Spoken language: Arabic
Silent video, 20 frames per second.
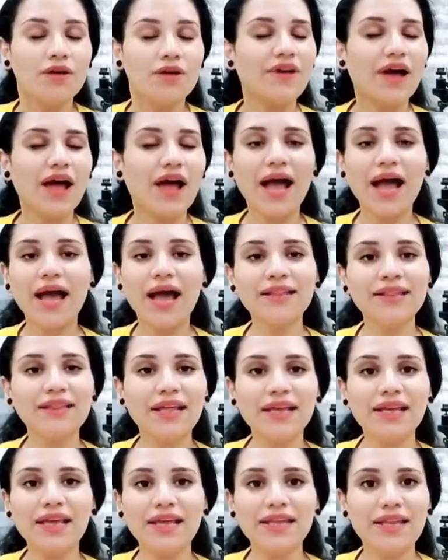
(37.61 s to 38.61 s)

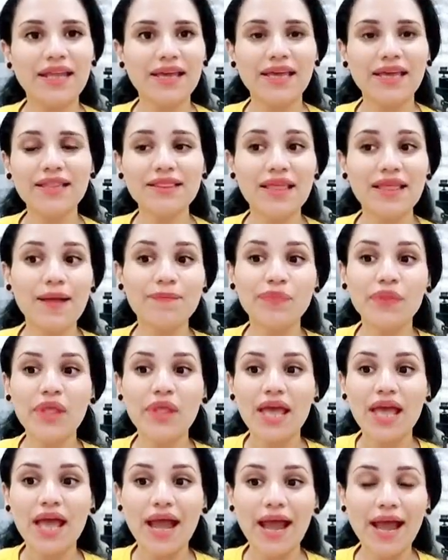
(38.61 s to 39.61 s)
فعندك انك انت
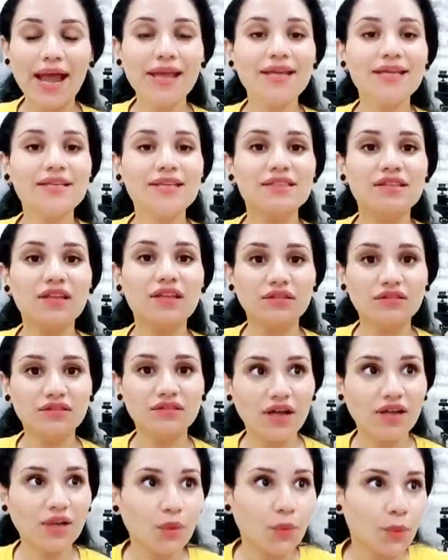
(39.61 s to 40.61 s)
عايز
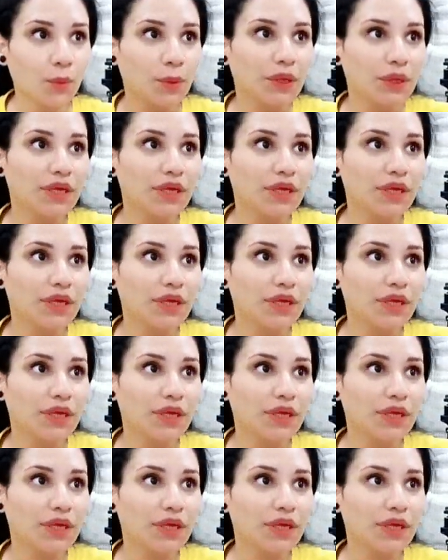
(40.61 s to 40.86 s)
تنطلق